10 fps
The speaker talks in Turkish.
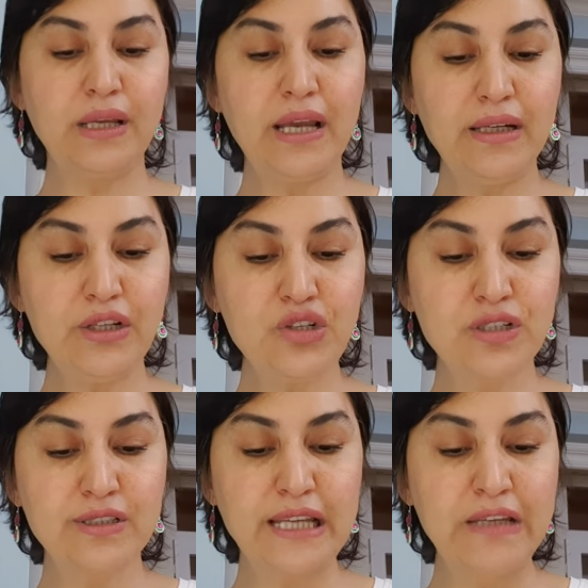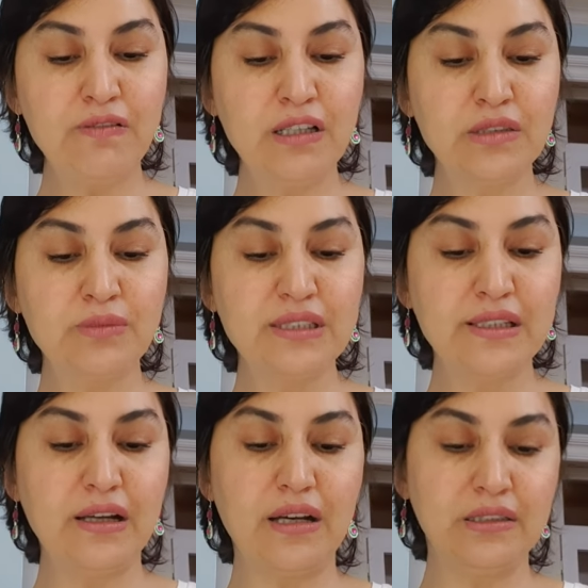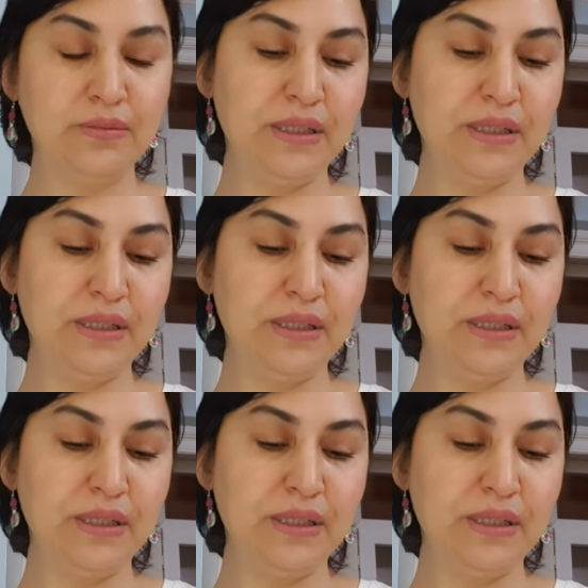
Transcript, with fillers: Eğer eşiniz ev hanımı, hanımı